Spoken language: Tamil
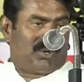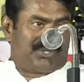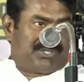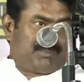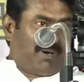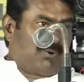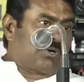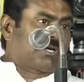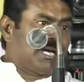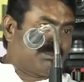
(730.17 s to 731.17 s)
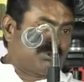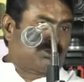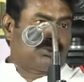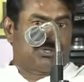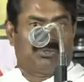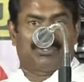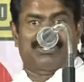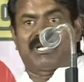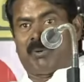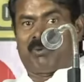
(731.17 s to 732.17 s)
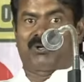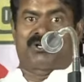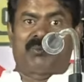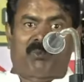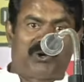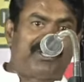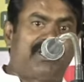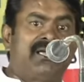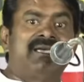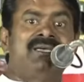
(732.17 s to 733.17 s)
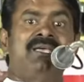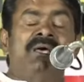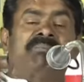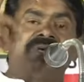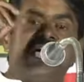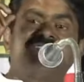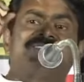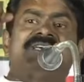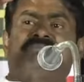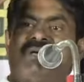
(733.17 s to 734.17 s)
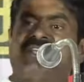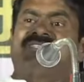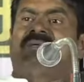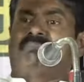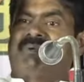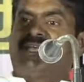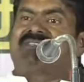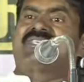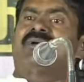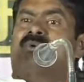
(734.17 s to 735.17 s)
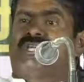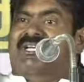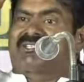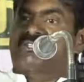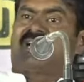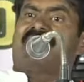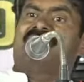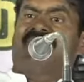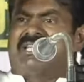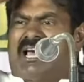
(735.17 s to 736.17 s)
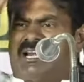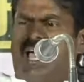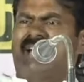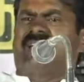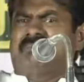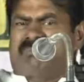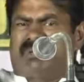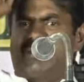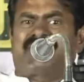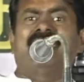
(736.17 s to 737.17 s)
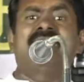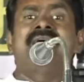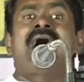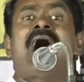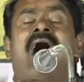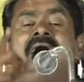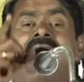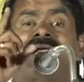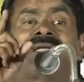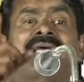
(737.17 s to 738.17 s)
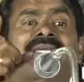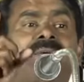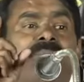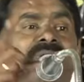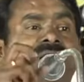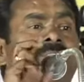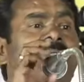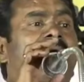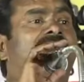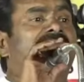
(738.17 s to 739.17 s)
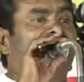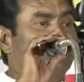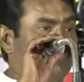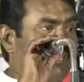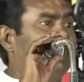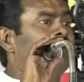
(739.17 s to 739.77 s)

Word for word: ஒரு ஜிப்பா ஒரு கருப்பு துண்டு ஒரு செருப்பை போட்டுக்கிட்டு போய் பேசி பேசி பேசி குடியரசுத் தலைவர் எல்லாத்தையும் பேசி அன்னைக்கு பிரதமராக வந்த